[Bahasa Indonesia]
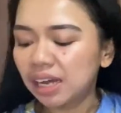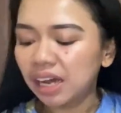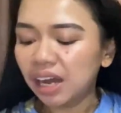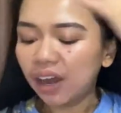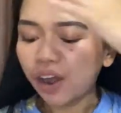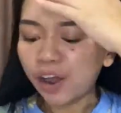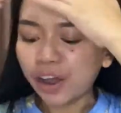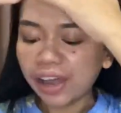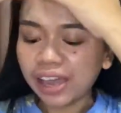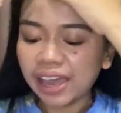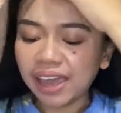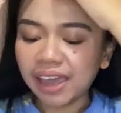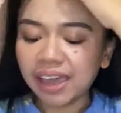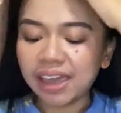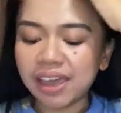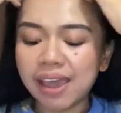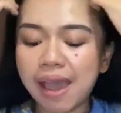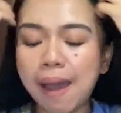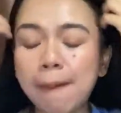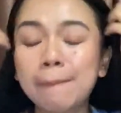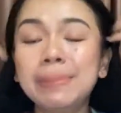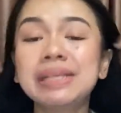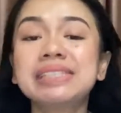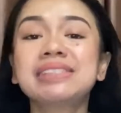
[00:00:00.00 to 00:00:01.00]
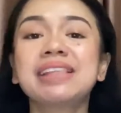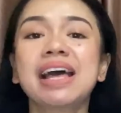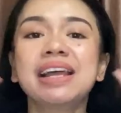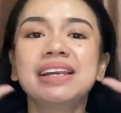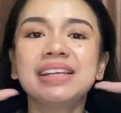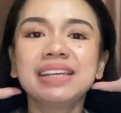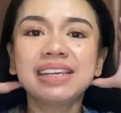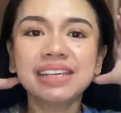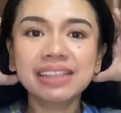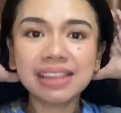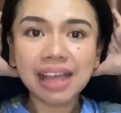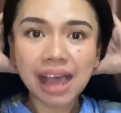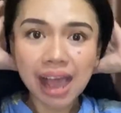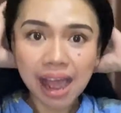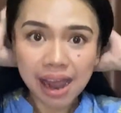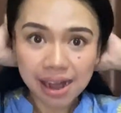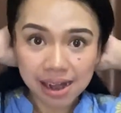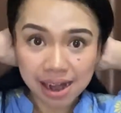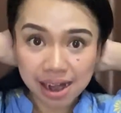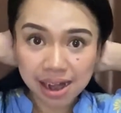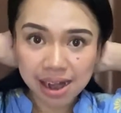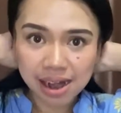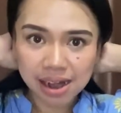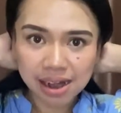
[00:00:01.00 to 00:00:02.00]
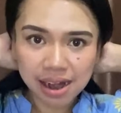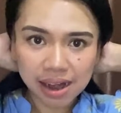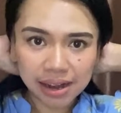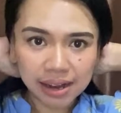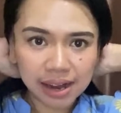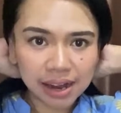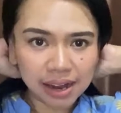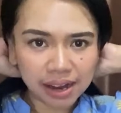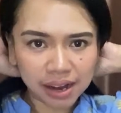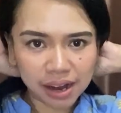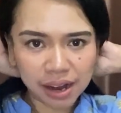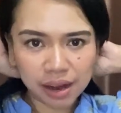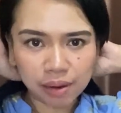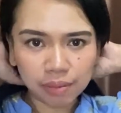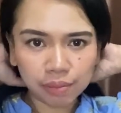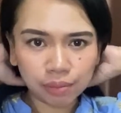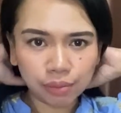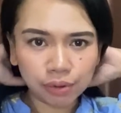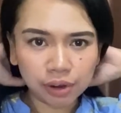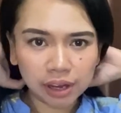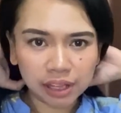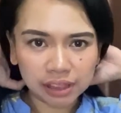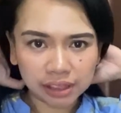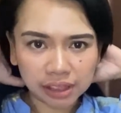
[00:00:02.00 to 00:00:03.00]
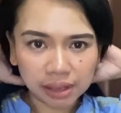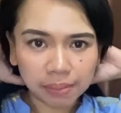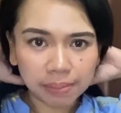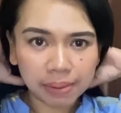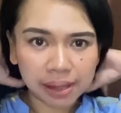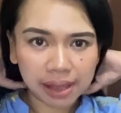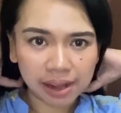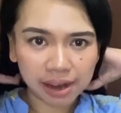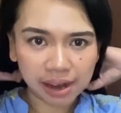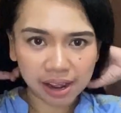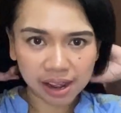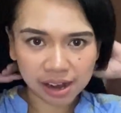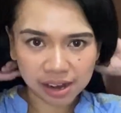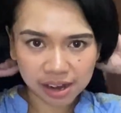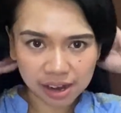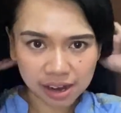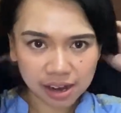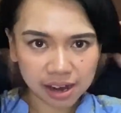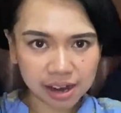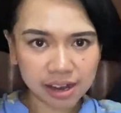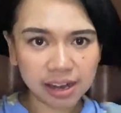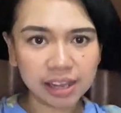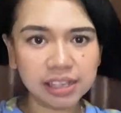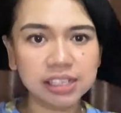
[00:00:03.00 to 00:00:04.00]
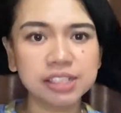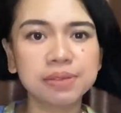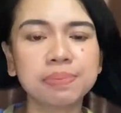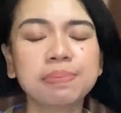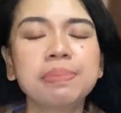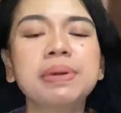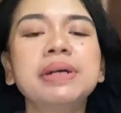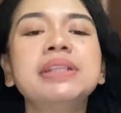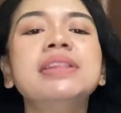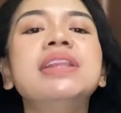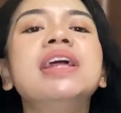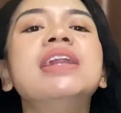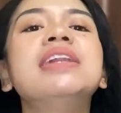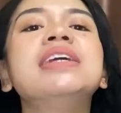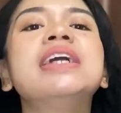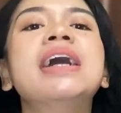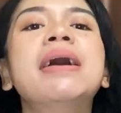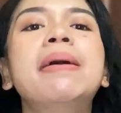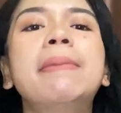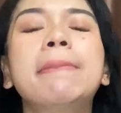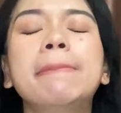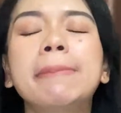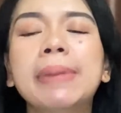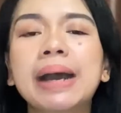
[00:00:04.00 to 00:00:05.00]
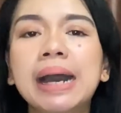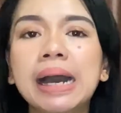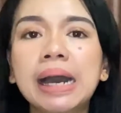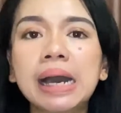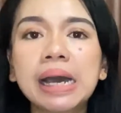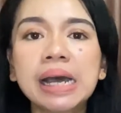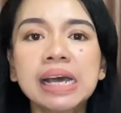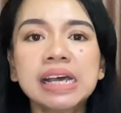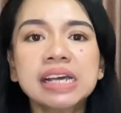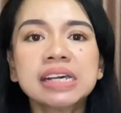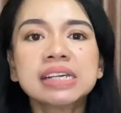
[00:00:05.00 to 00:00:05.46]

Oke, okay, habis tadi kita dandan-dandanan buat lebaran, danan yang cepat dan gampang.